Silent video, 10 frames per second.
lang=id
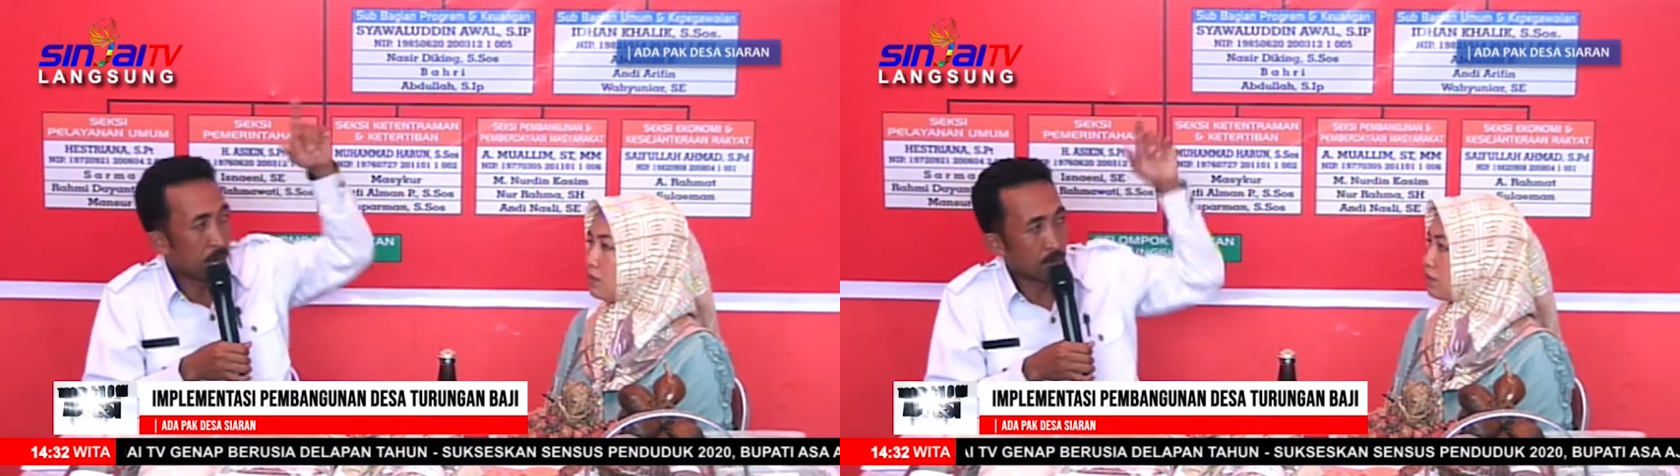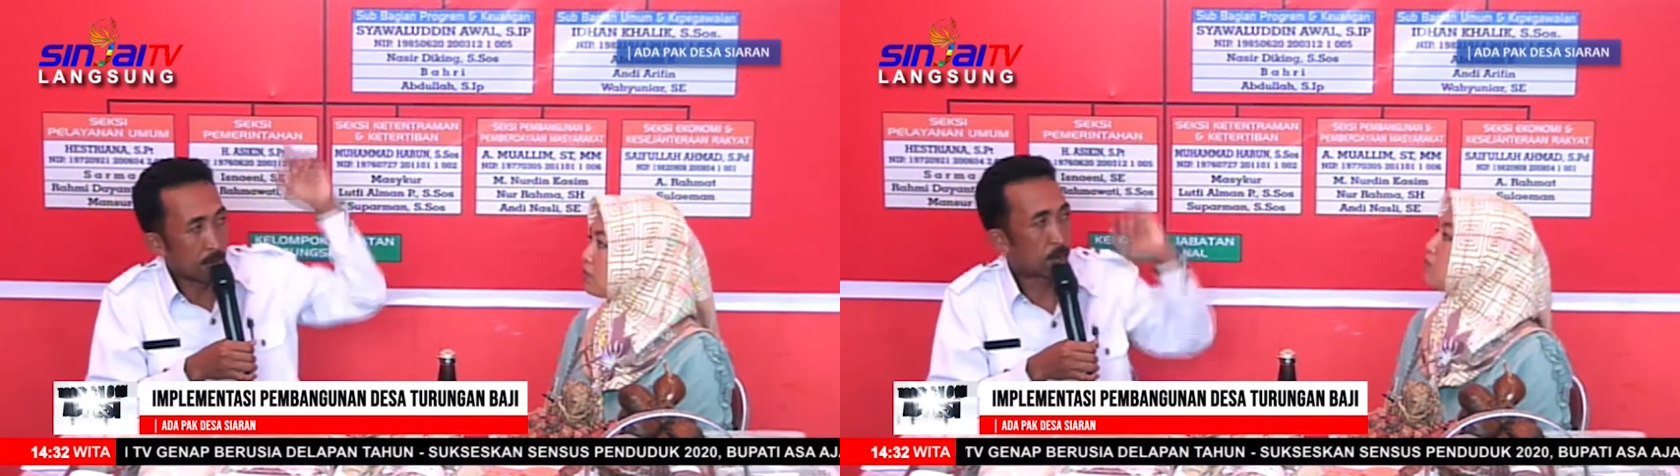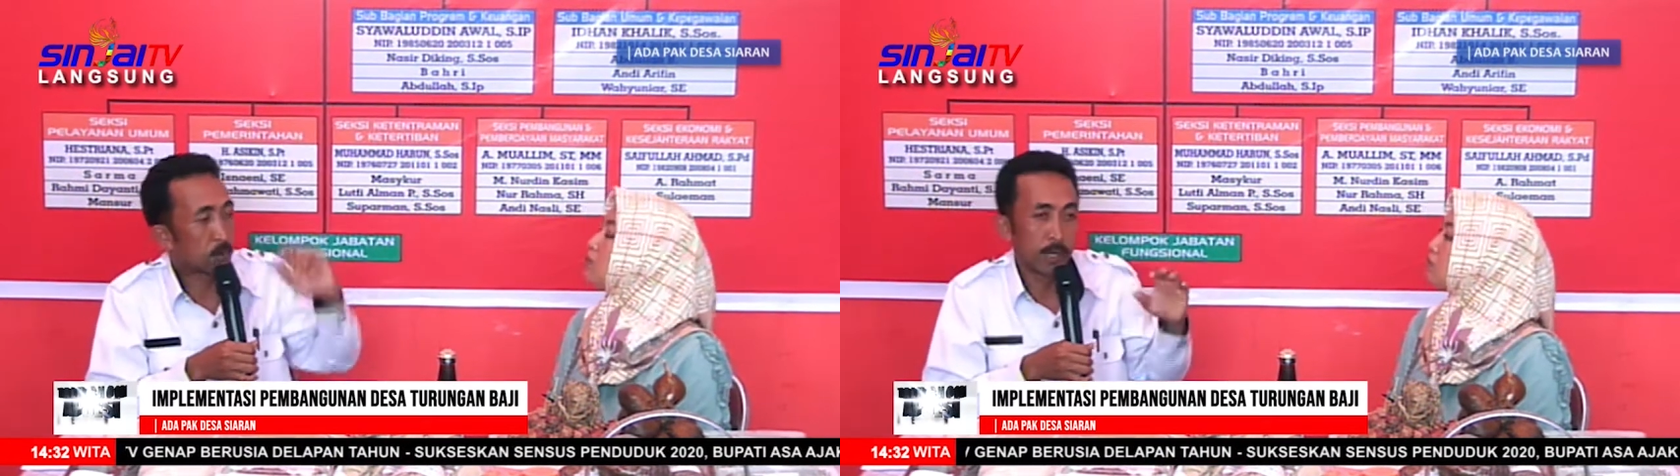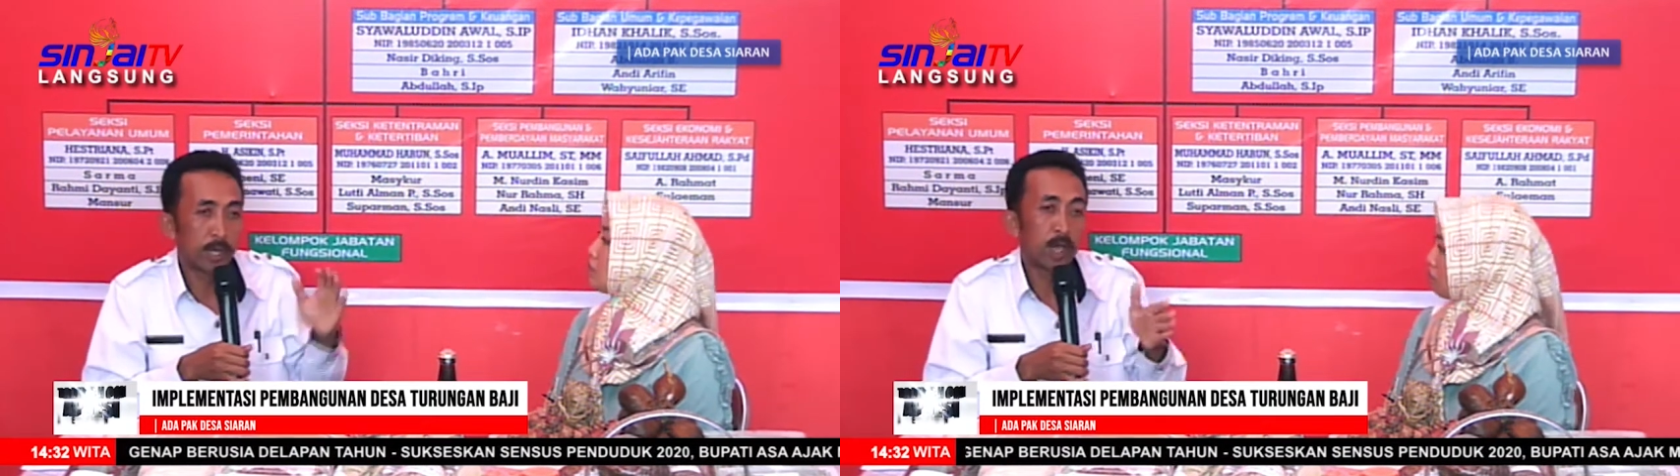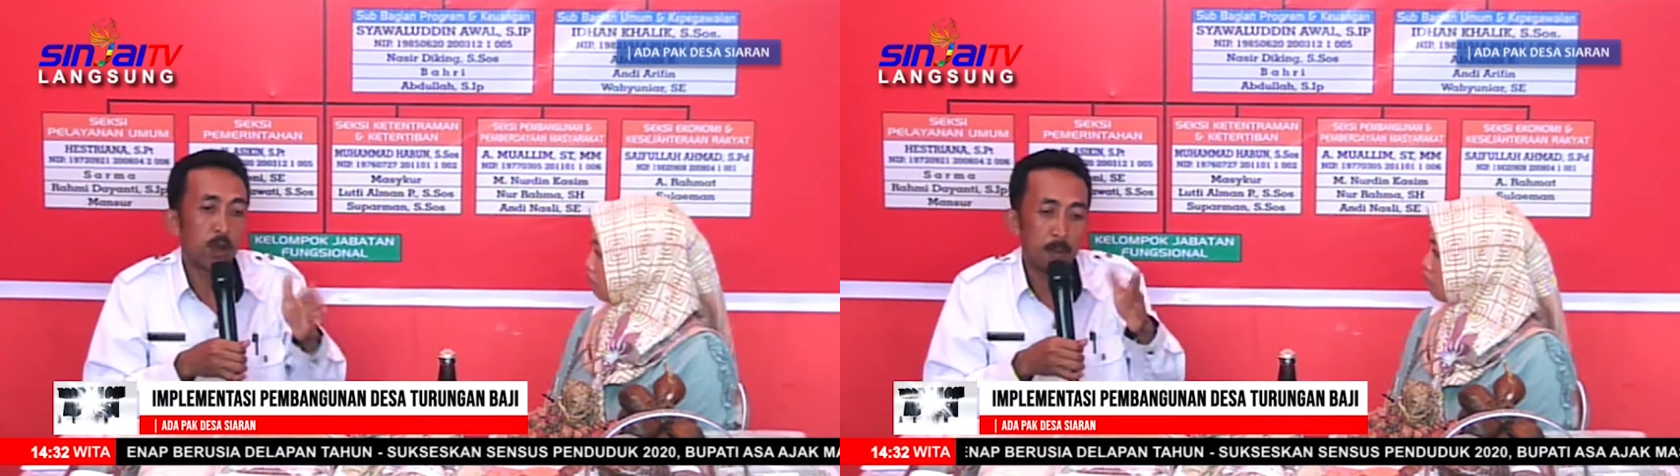eh, lima dusun
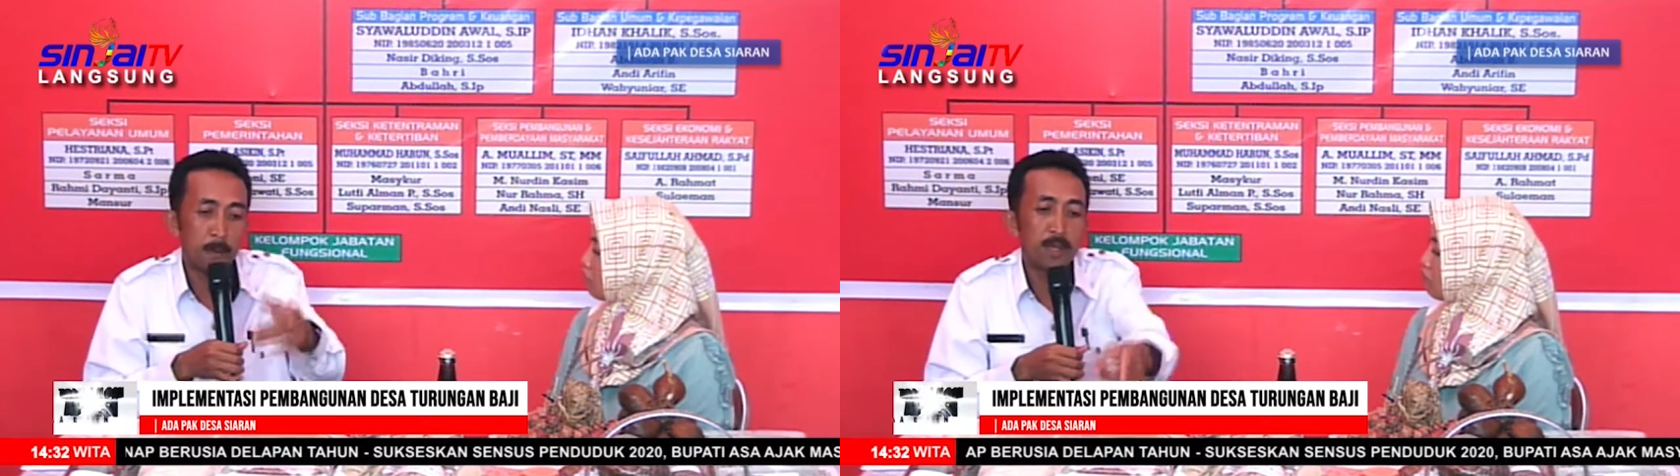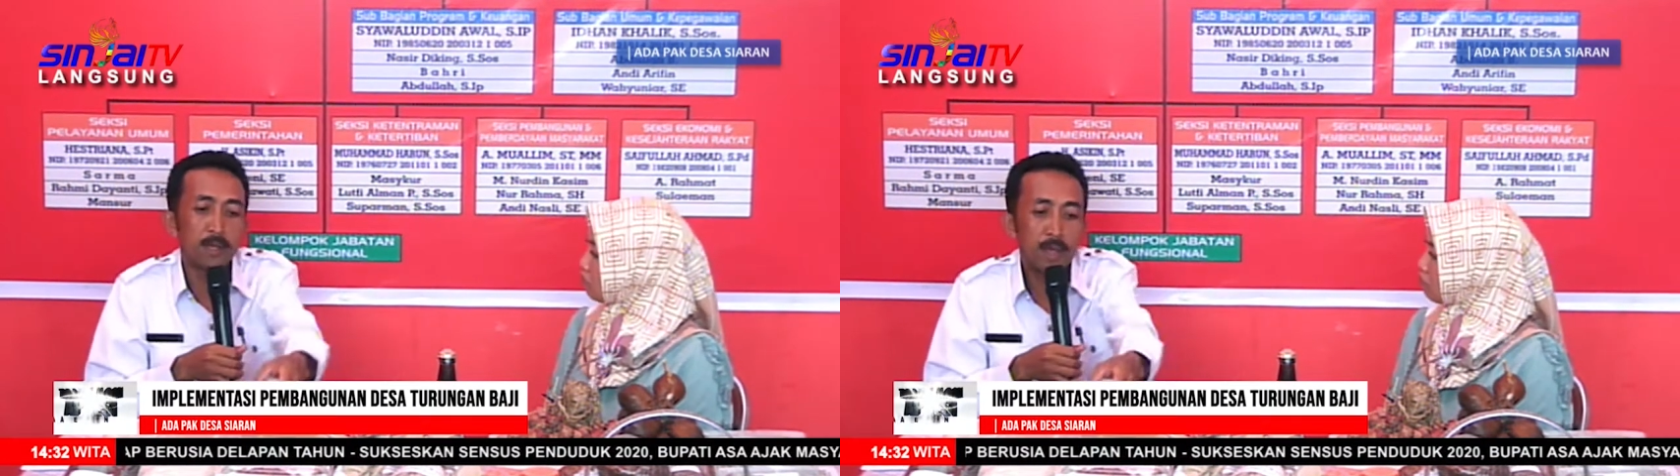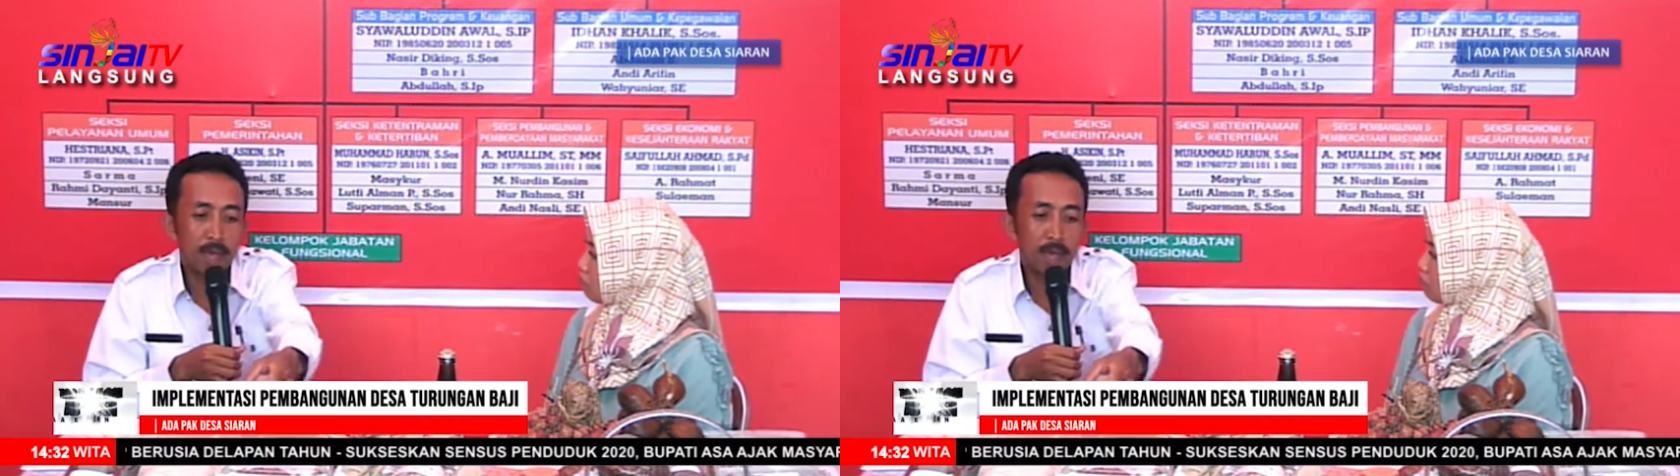jadi kalau memang